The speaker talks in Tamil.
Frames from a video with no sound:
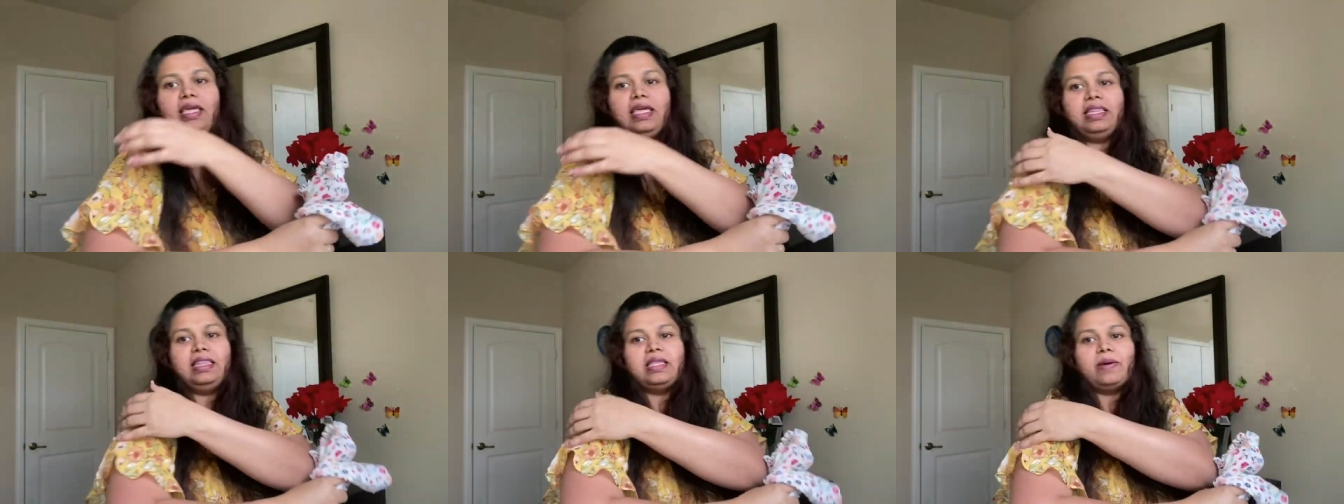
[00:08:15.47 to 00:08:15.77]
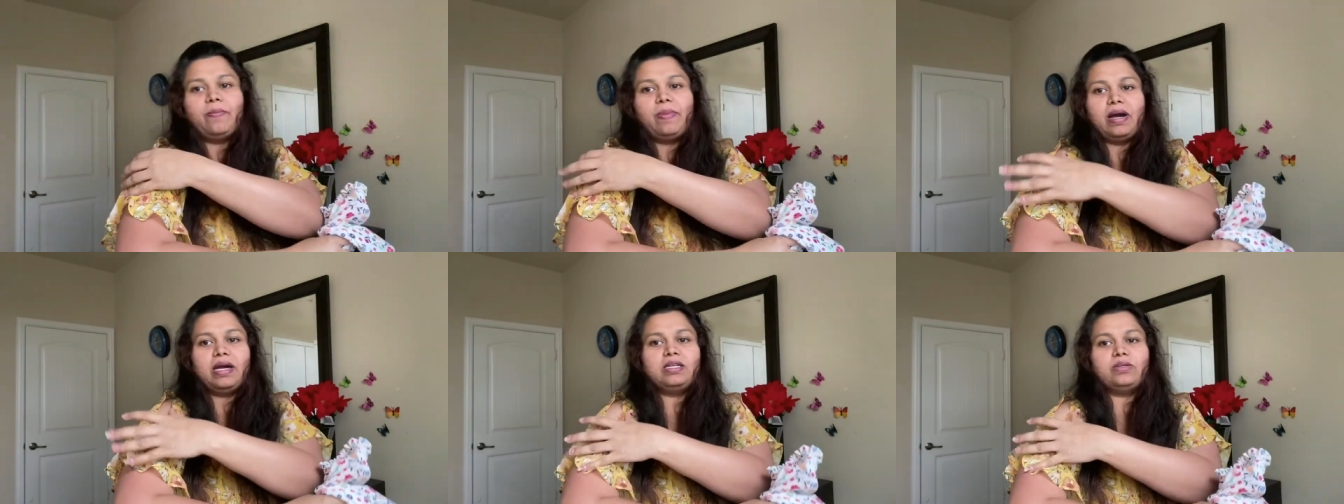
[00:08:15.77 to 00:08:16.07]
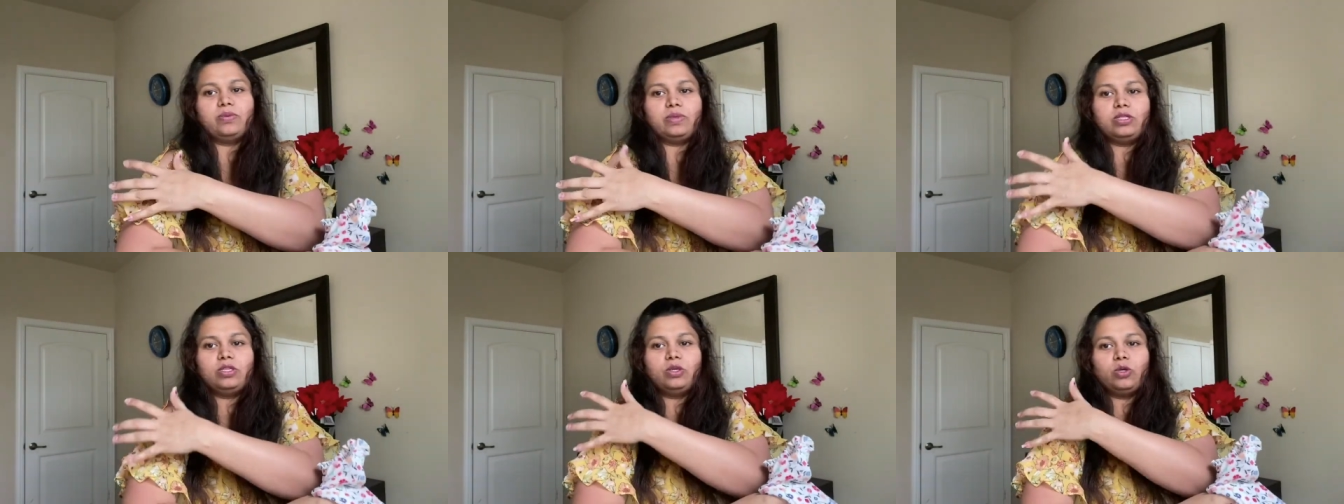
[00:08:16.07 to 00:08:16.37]
இந்த பார்ட்
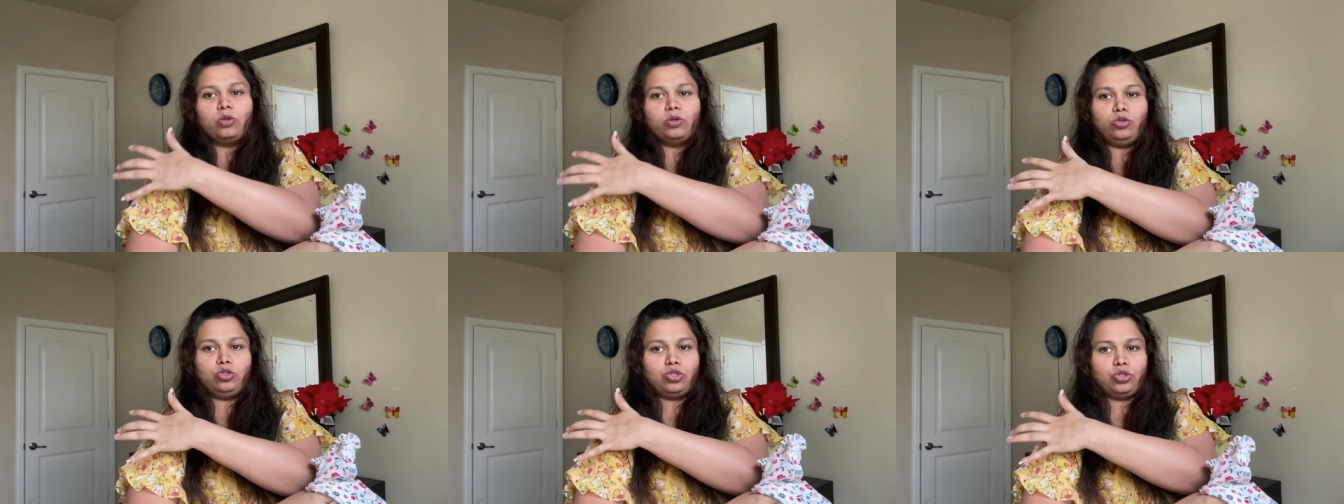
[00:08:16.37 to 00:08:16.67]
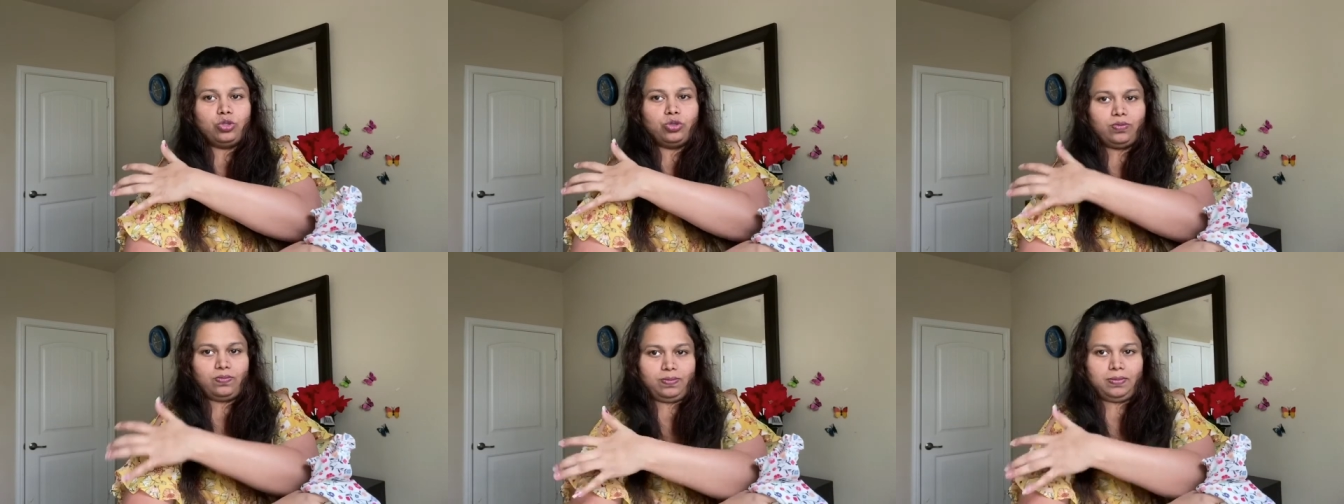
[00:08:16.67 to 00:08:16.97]
வந்து கொஞ்சம்